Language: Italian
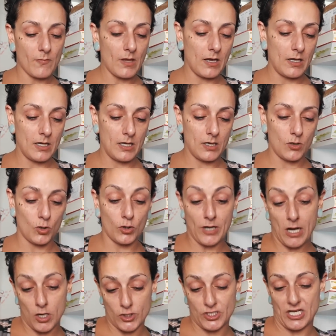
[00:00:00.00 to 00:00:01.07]
eh,
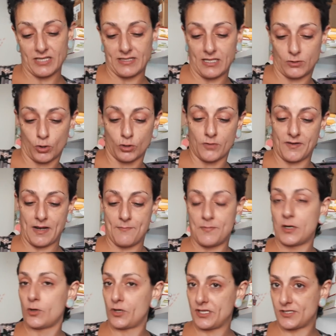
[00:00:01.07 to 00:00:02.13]
ora oggi ha detto
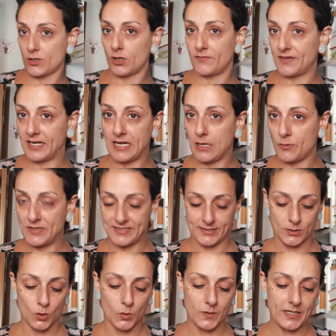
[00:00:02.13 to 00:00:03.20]
dovrebbero risolvere la
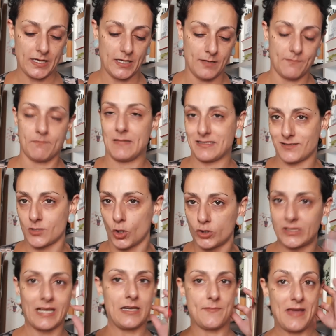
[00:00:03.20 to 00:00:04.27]
questione, ma so
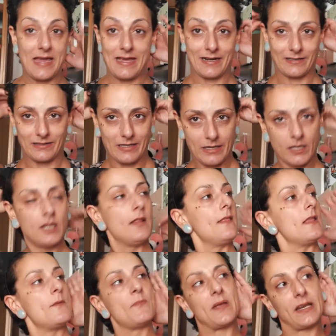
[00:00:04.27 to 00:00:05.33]
delle merde,
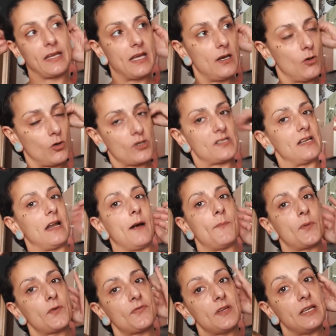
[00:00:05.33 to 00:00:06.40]
perché loro se ne
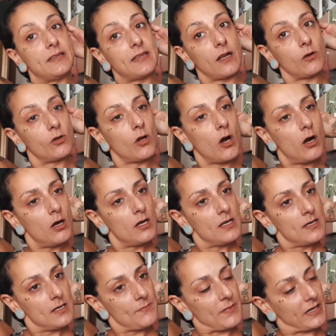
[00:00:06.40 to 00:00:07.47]
approfittano, no?
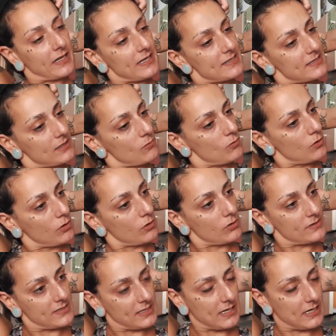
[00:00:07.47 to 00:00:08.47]
Perché se uno non se